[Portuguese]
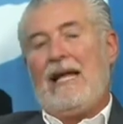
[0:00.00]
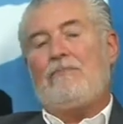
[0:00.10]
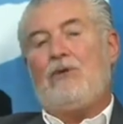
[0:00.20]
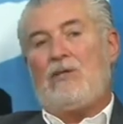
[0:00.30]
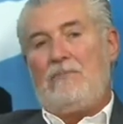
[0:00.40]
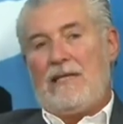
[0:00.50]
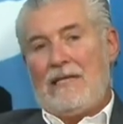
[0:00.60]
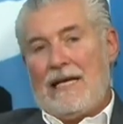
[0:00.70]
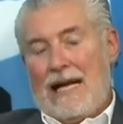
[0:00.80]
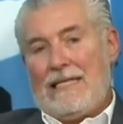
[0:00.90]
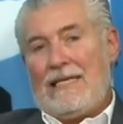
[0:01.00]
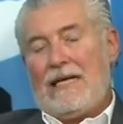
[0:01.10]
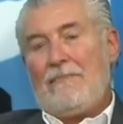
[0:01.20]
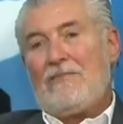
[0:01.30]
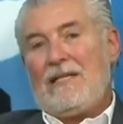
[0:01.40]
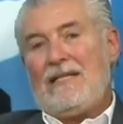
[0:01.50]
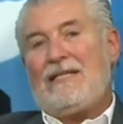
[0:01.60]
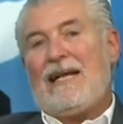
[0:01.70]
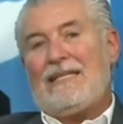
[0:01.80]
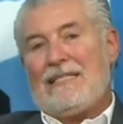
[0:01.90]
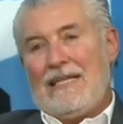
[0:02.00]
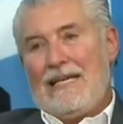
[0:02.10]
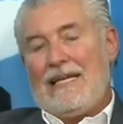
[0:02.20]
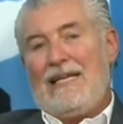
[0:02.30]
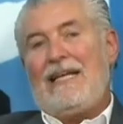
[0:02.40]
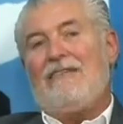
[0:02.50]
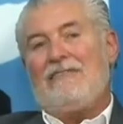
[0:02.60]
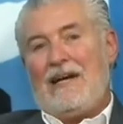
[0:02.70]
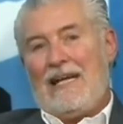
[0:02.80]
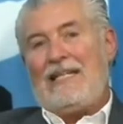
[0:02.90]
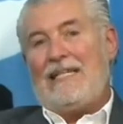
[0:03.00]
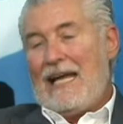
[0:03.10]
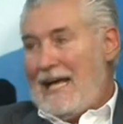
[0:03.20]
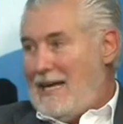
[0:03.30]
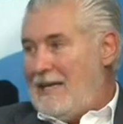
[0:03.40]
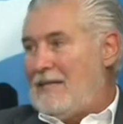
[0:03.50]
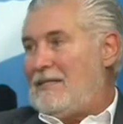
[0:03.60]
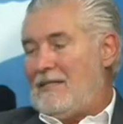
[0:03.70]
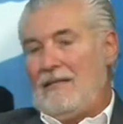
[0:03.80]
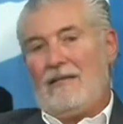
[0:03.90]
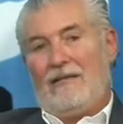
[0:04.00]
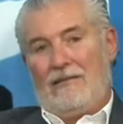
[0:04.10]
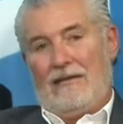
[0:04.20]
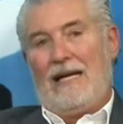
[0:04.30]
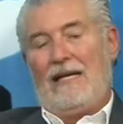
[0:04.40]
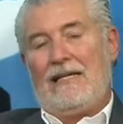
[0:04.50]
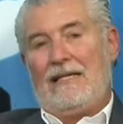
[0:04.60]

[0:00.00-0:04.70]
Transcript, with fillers: é a possibilidade de trazer e levar ideias, né?